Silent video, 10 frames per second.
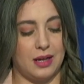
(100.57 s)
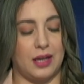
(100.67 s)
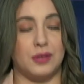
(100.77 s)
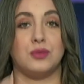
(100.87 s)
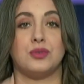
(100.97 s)

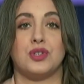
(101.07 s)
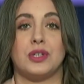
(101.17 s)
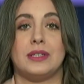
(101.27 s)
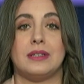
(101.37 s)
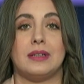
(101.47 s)
قانون
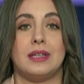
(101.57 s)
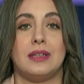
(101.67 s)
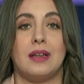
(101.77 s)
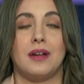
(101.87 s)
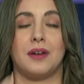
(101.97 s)
جديد
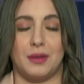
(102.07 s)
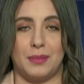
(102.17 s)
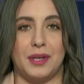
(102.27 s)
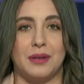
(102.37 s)
للرقمنة